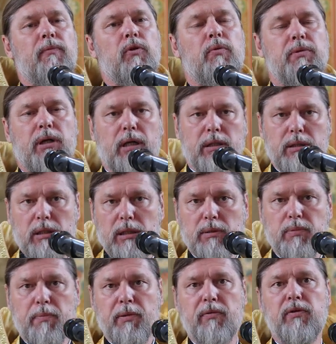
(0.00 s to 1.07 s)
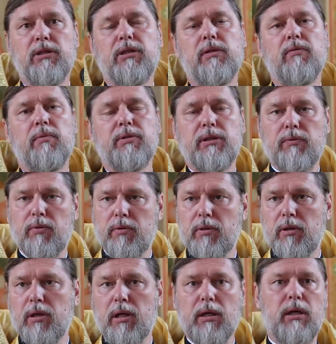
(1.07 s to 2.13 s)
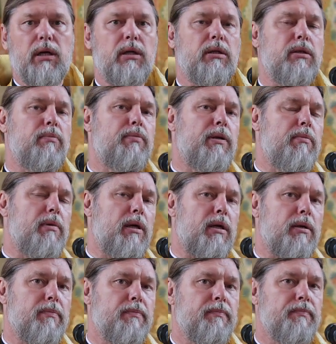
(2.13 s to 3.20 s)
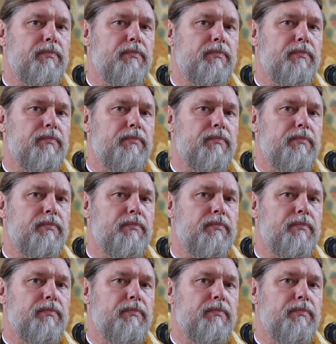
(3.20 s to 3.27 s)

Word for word: Но мне хотелось бы привести вам сегодня, дорогие, один пример –